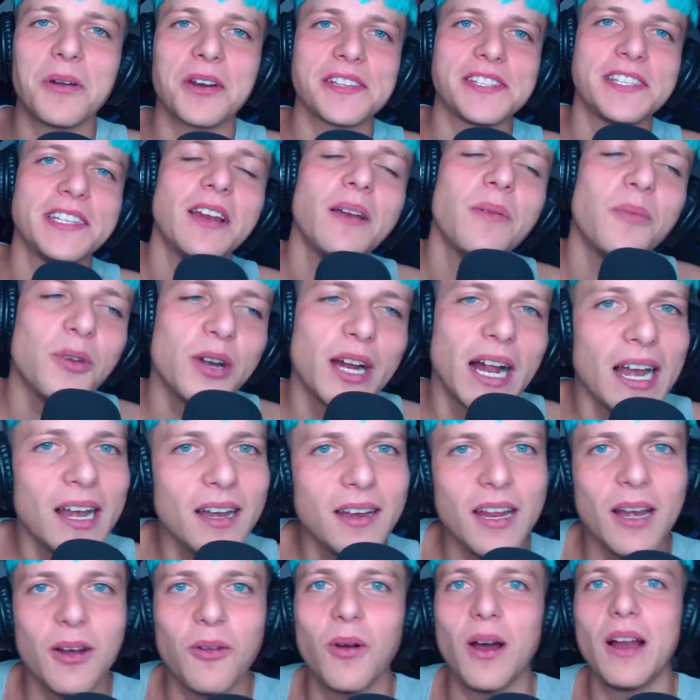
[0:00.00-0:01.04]
recién el mural,
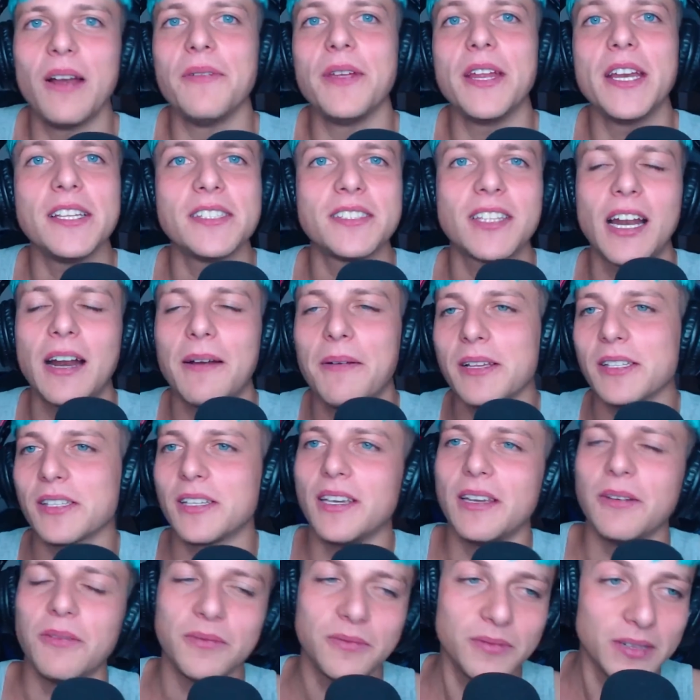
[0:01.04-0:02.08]
el cual vi en Instagram
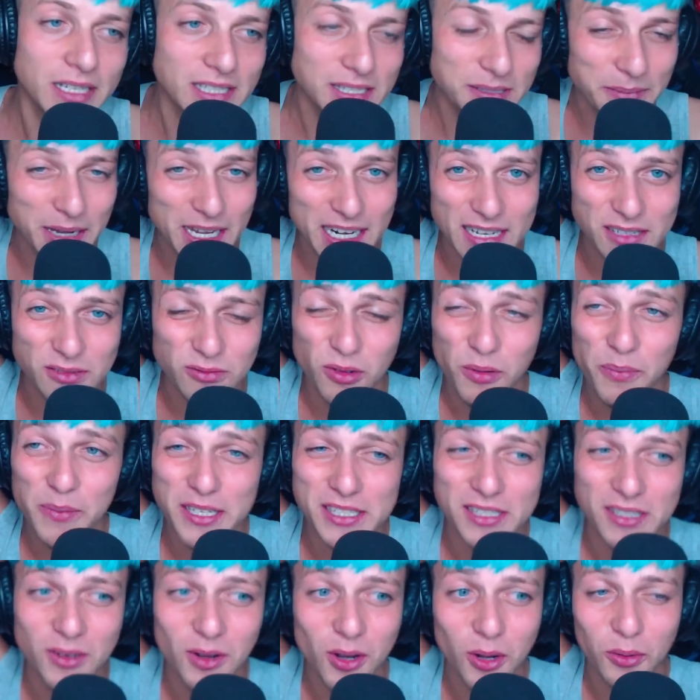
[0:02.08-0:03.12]
hace unas semanas, unos
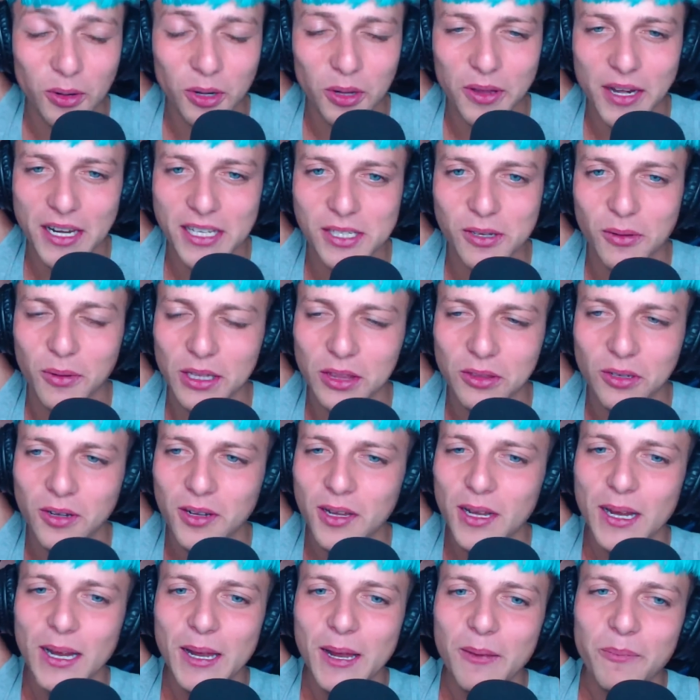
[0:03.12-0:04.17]
meses, no recuerdo bien hace cuánto.
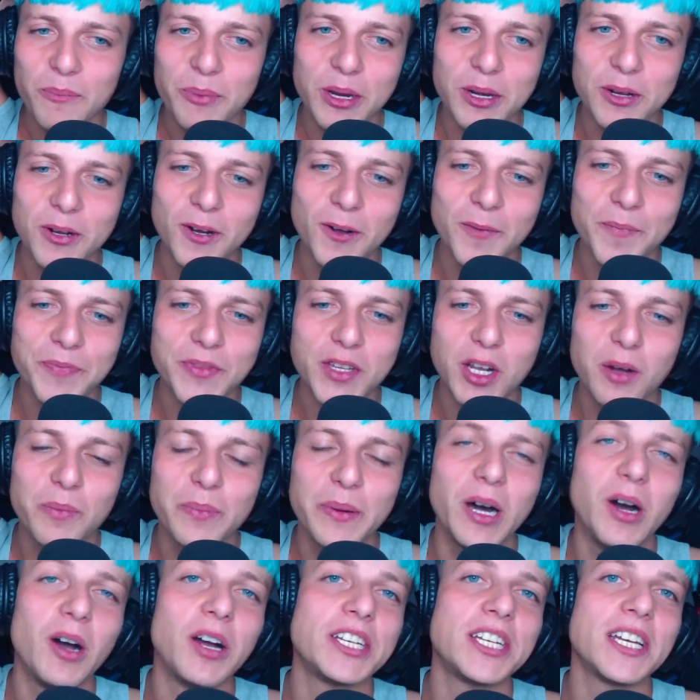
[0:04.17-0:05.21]
Pero
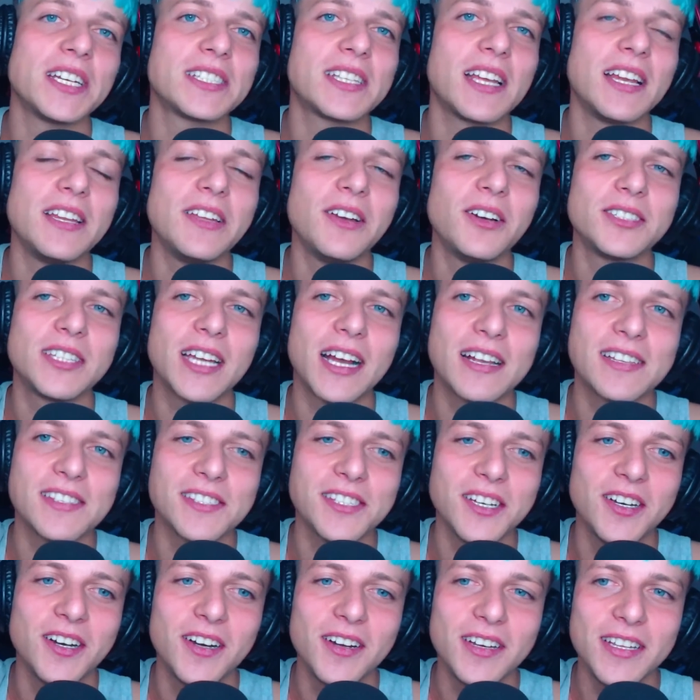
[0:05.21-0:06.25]
copado ya salió esta
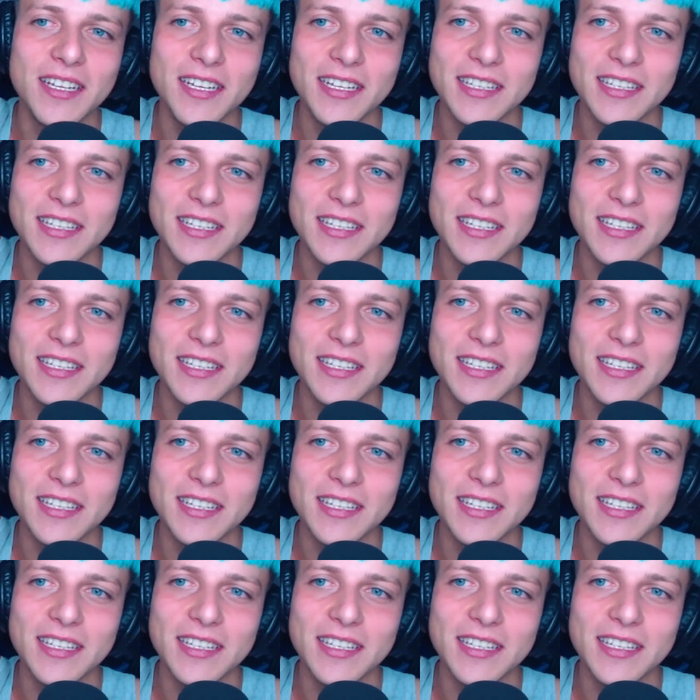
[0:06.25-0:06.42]
canción y